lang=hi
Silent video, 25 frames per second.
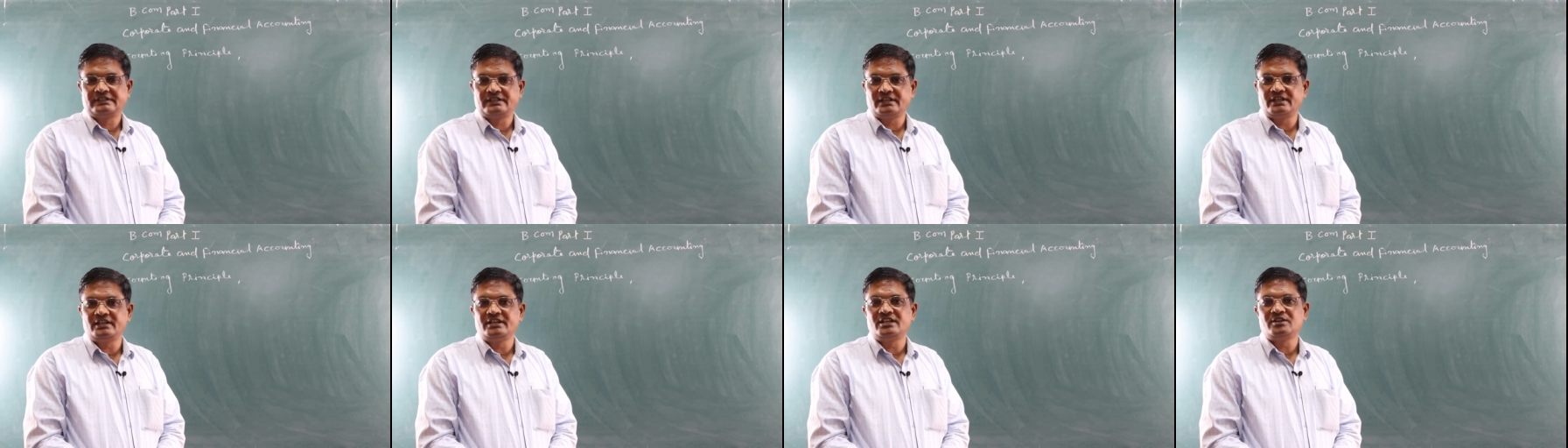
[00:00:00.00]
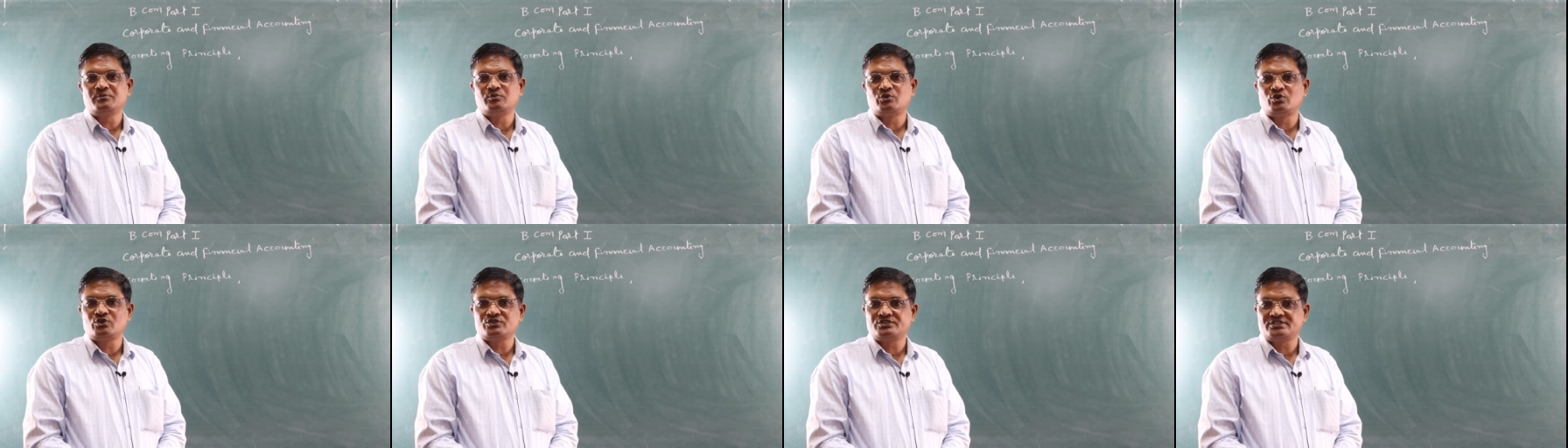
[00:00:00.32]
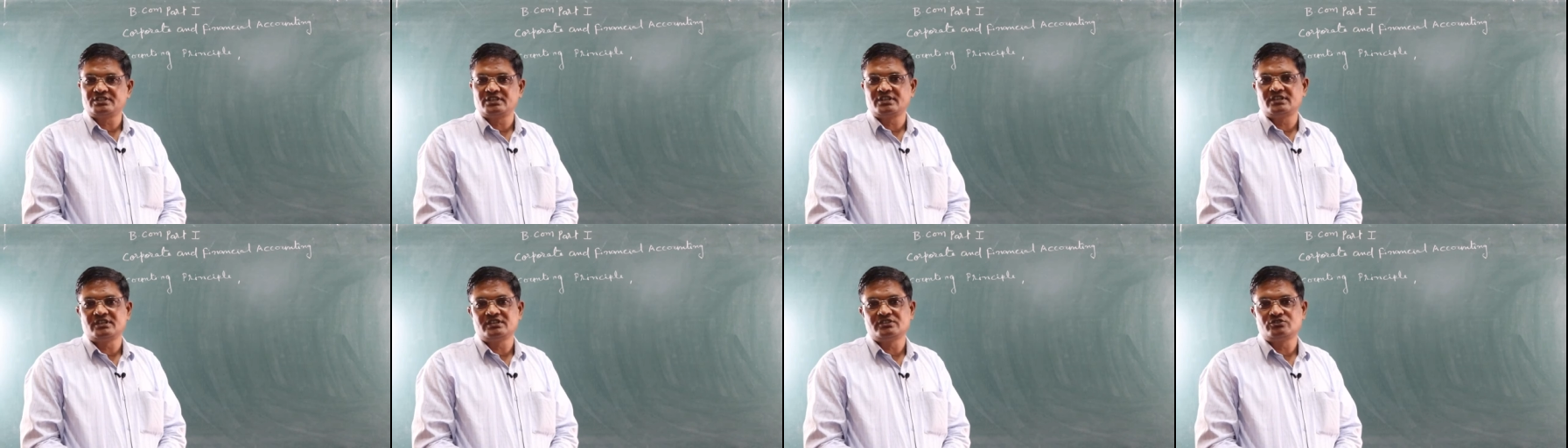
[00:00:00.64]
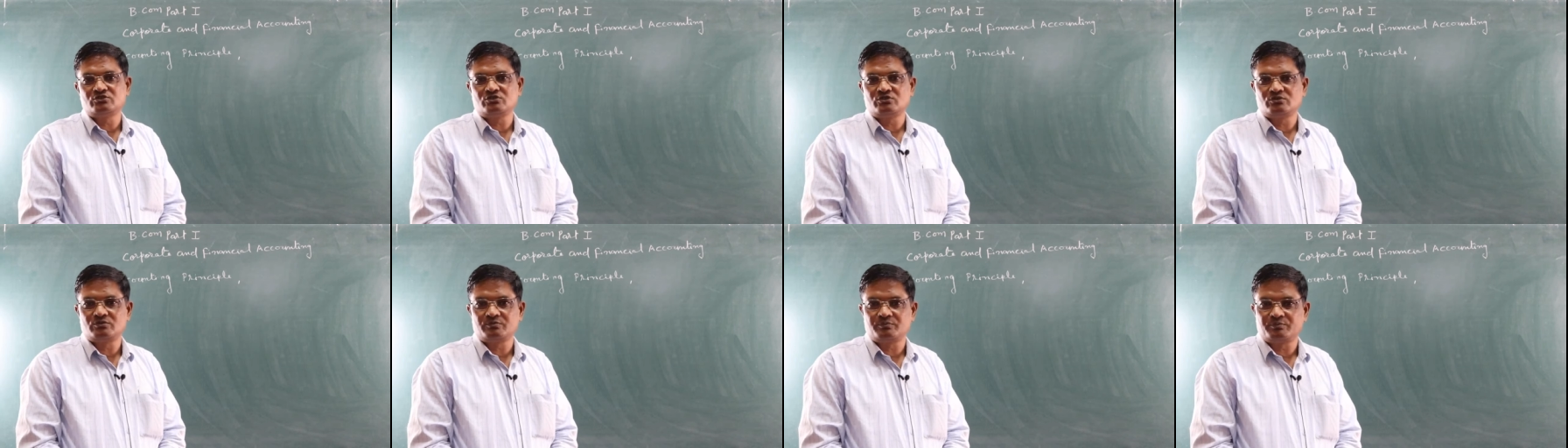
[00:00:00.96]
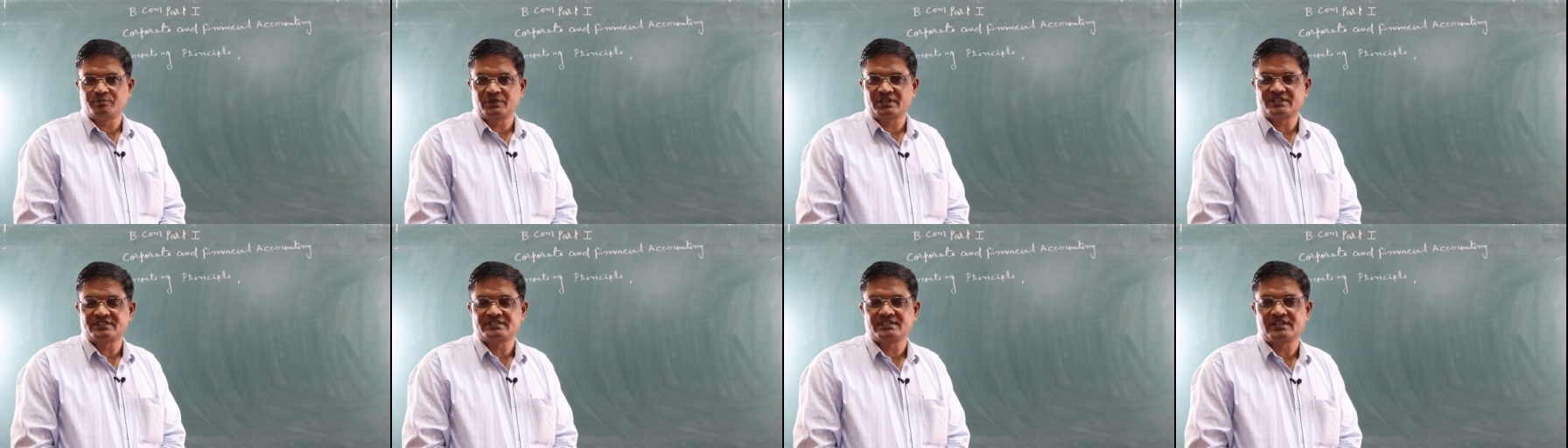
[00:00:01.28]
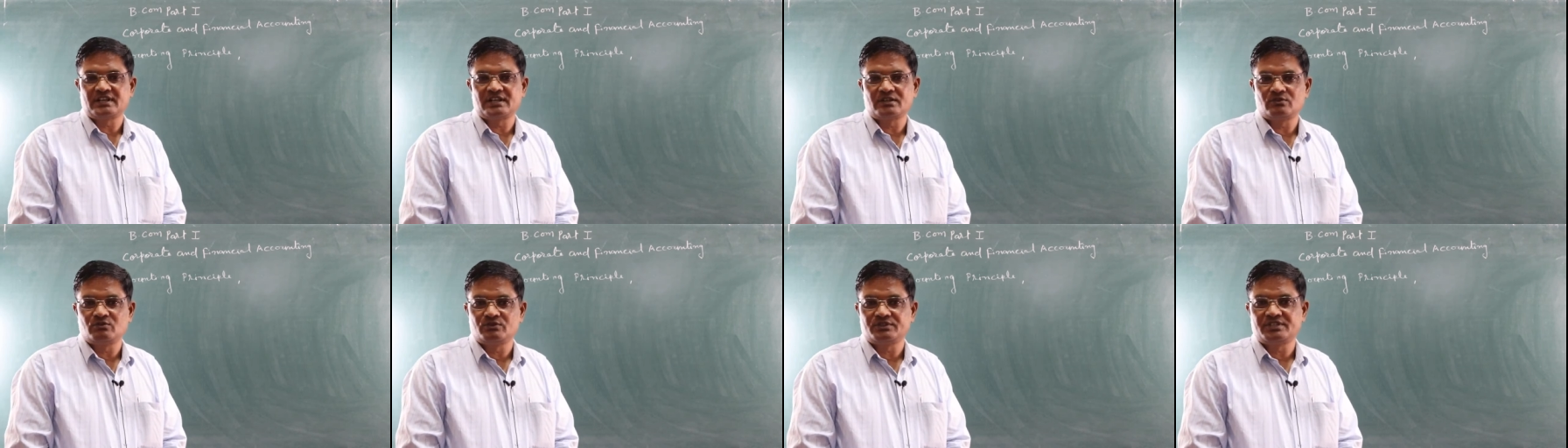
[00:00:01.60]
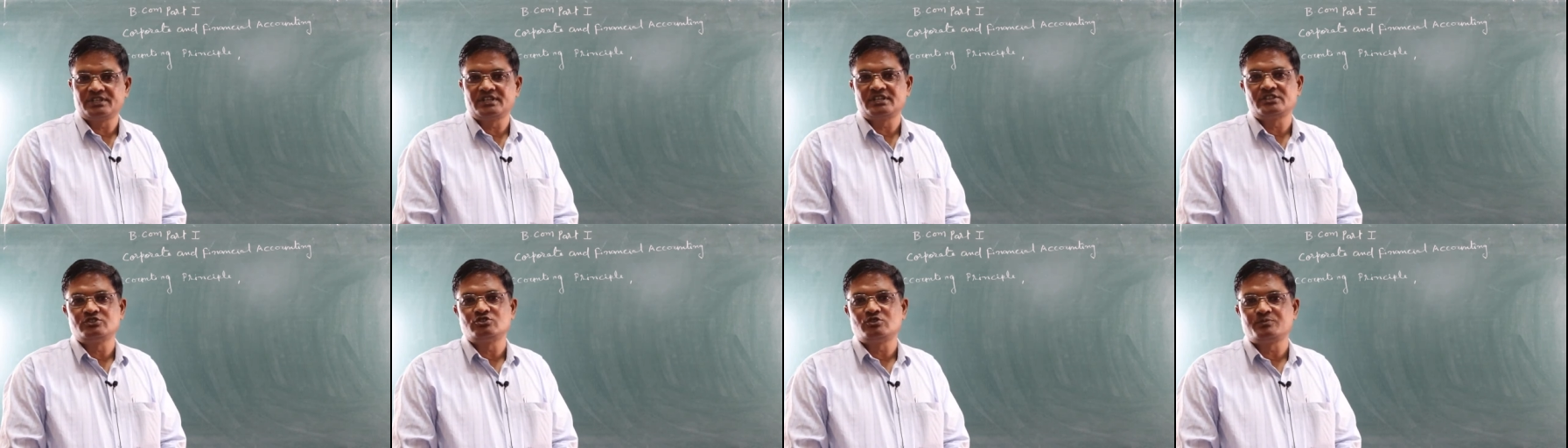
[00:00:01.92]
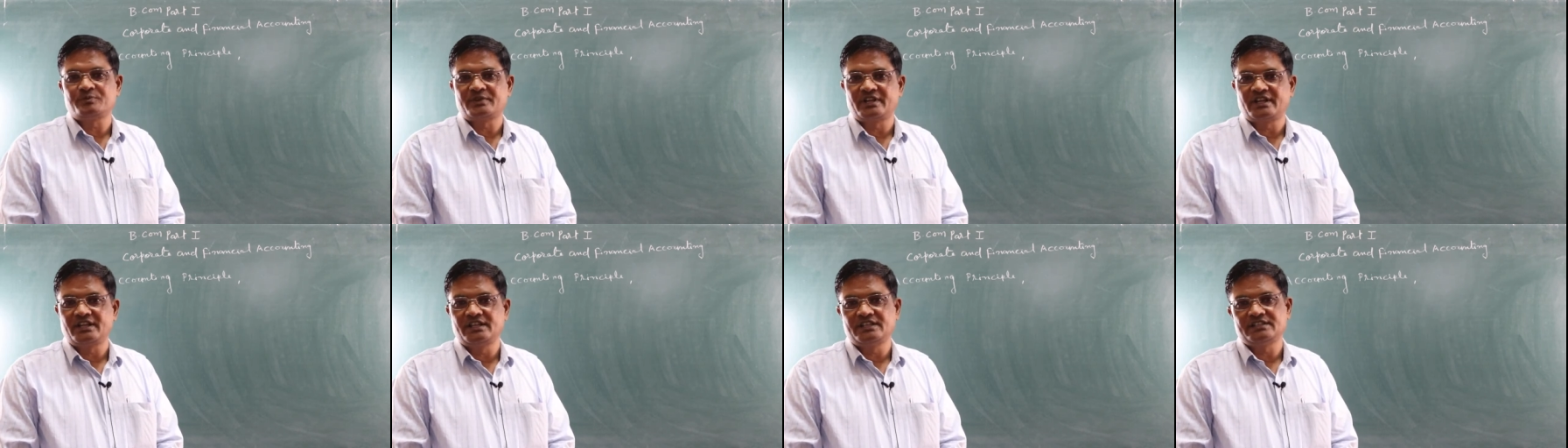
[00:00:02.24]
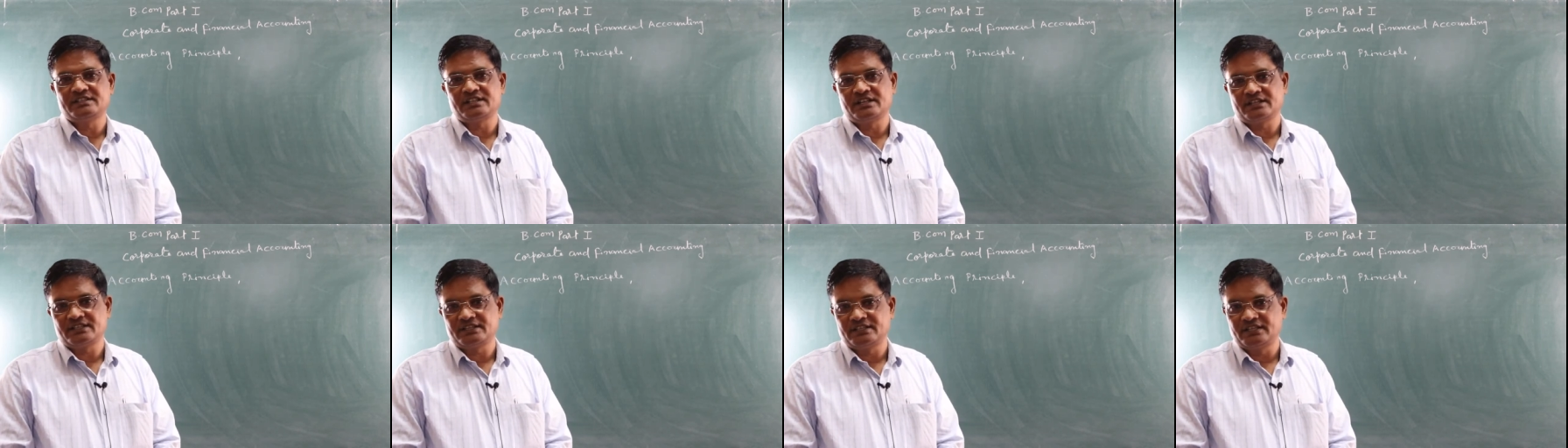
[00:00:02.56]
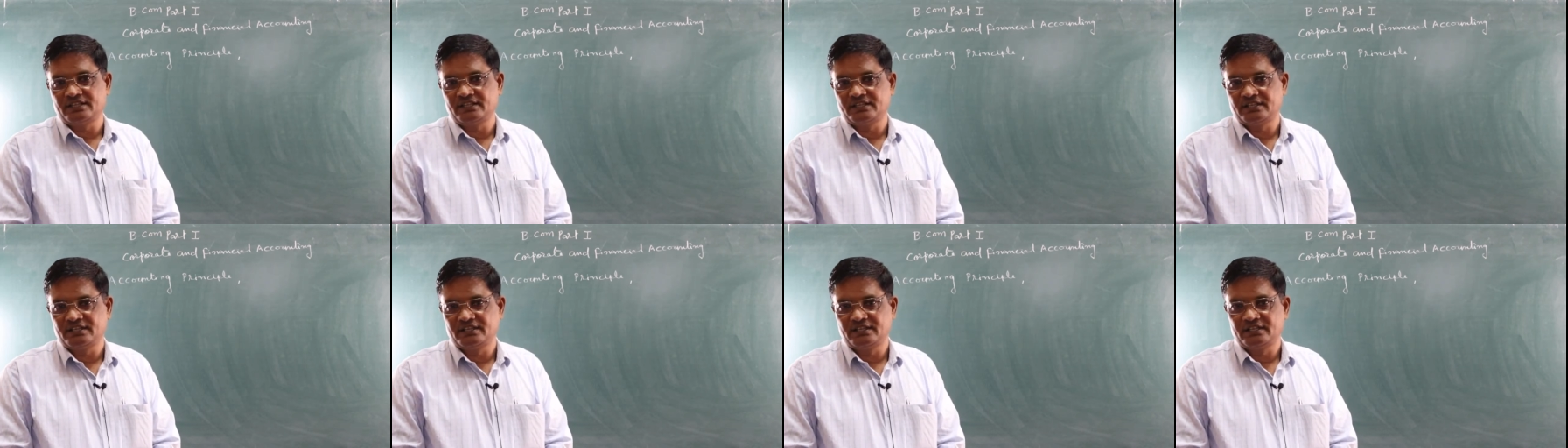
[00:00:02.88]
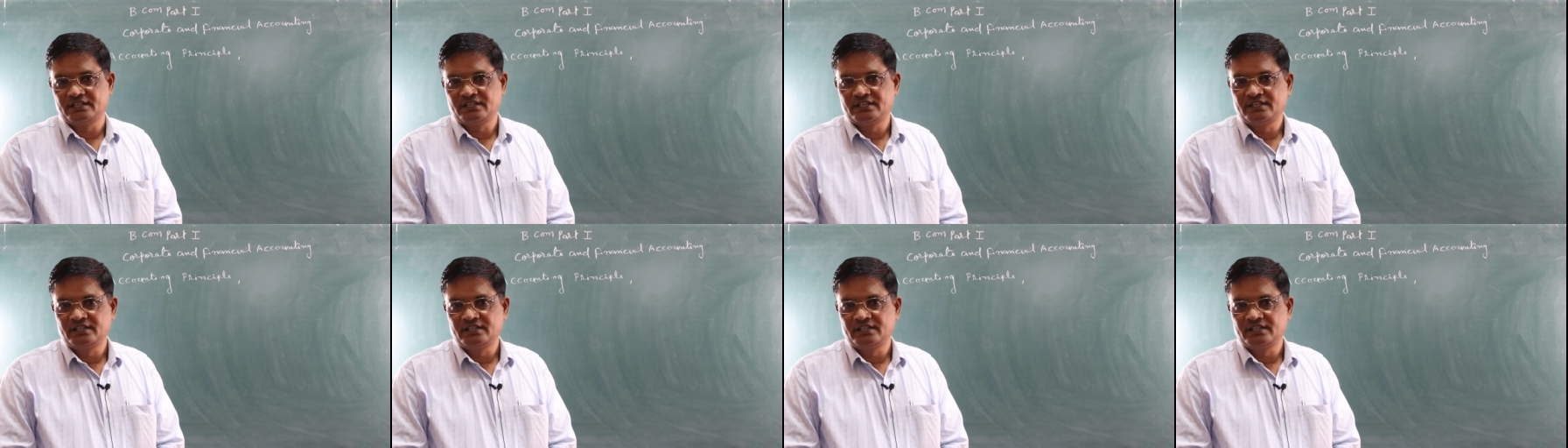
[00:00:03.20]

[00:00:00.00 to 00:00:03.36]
के लिए बहुत से जो पक्षकार होते हैं जो अपना हित रखते हैं